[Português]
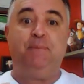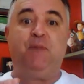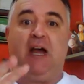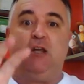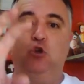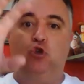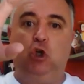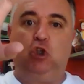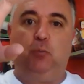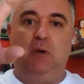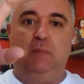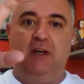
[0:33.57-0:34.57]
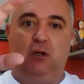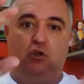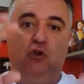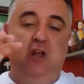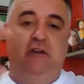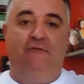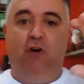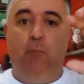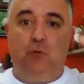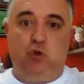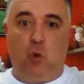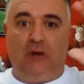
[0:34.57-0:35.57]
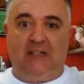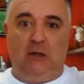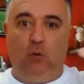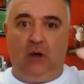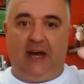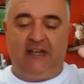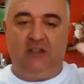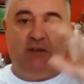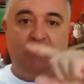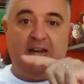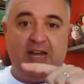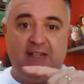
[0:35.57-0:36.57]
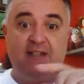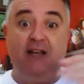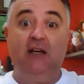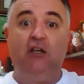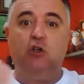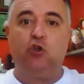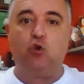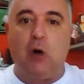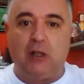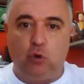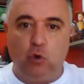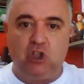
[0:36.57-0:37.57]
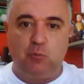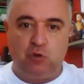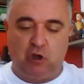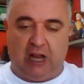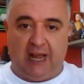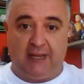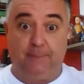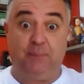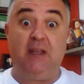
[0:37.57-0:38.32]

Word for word: Aí os oito primeiros vão para os quadrangulares finais e os quatro últimos caem.